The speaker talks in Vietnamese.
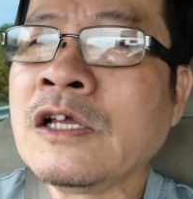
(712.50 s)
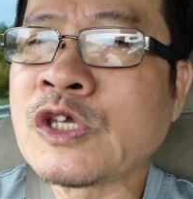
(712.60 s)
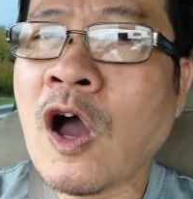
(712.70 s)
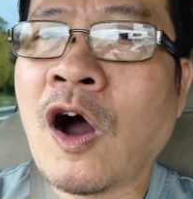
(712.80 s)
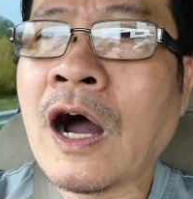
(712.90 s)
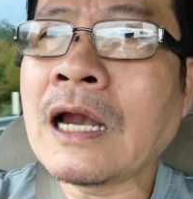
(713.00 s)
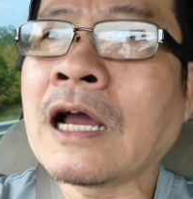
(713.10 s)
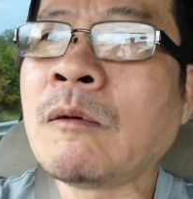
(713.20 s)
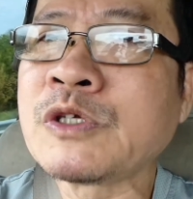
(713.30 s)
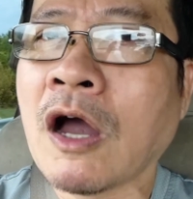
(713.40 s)
cho hoặc là
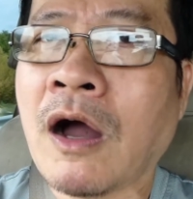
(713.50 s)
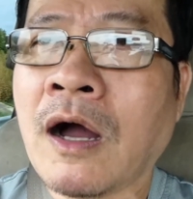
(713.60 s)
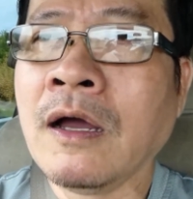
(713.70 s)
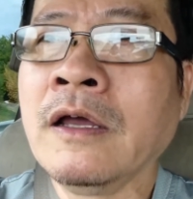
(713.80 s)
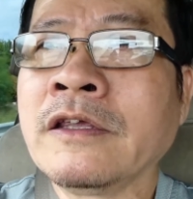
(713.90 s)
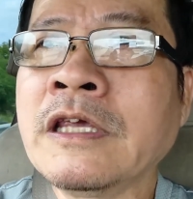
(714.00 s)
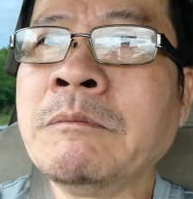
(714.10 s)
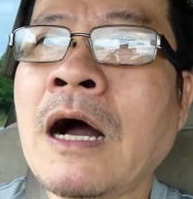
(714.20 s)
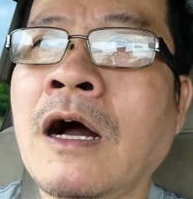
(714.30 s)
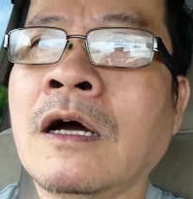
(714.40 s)
không cho. Nhưng
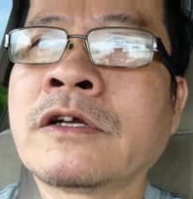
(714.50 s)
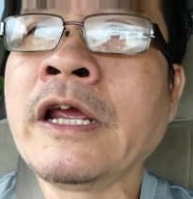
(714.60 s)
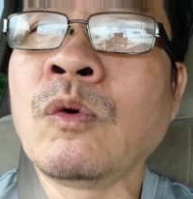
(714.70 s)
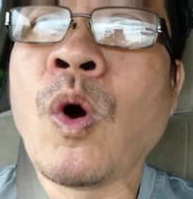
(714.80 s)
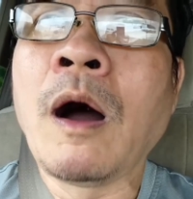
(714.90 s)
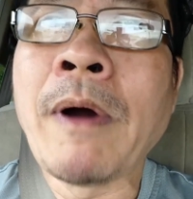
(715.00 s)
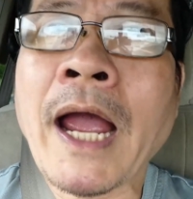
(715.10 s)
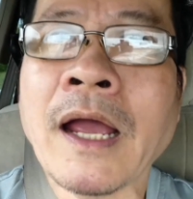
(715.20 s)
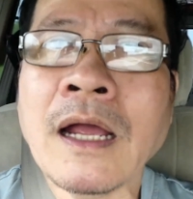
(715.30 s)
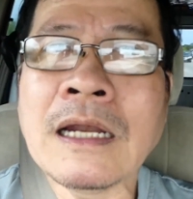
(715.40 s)
mà riêng Walmart
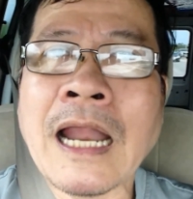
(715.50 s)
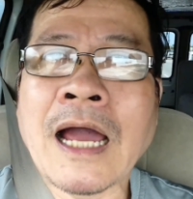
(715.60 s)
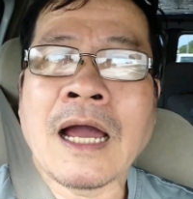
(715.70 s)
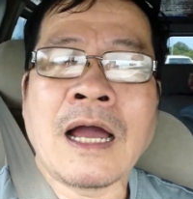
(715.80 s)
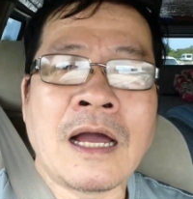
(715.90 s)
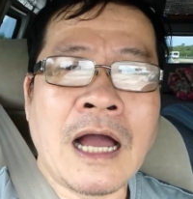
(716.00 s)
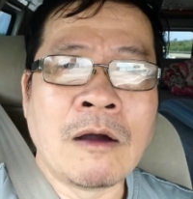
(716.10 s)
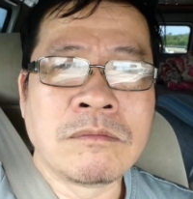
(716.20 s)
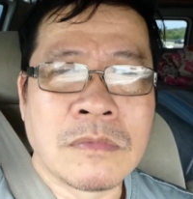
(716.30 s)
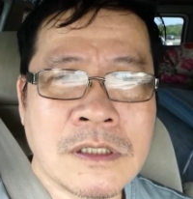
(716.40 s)
á, là
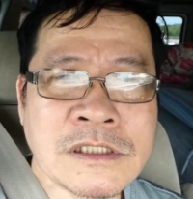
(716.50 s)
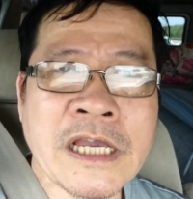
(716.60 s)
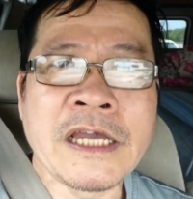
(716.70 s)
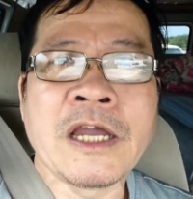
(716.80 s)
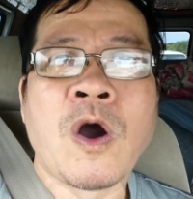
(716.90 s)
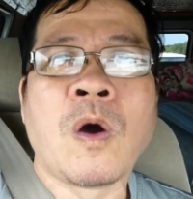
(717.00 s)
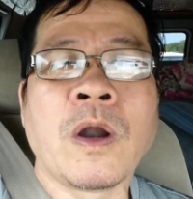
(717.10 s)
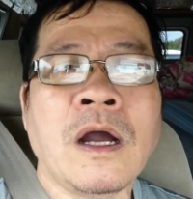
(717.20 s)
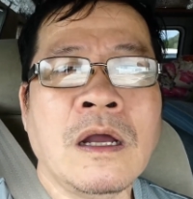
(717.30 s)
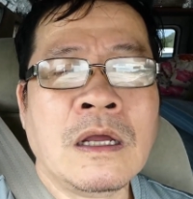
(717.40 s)
ông CEO
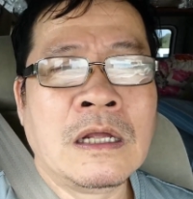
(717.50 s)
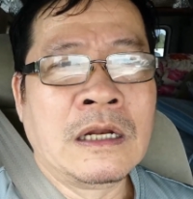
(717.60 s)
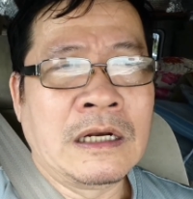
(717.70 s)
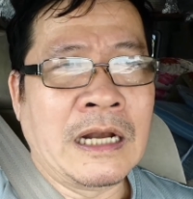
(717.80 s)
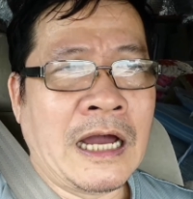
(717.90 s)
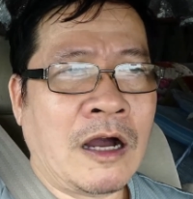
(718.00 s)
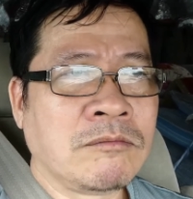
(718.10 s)
đó là